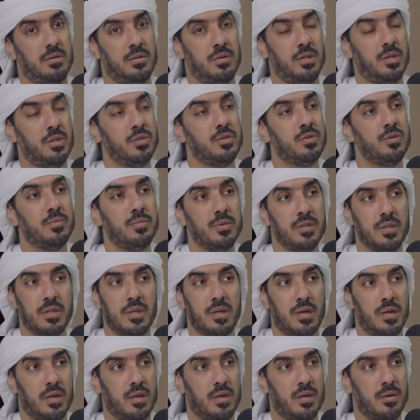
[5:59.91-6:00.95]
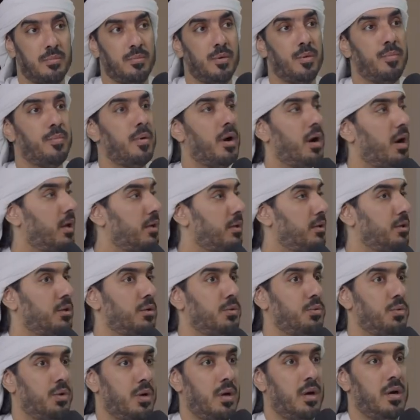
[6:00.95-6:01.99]
تعجبني
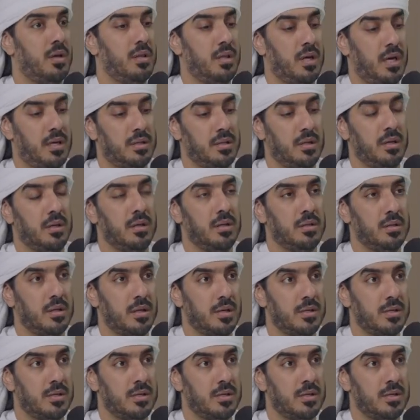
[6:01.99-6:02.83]
المباني والهذا حتى كنت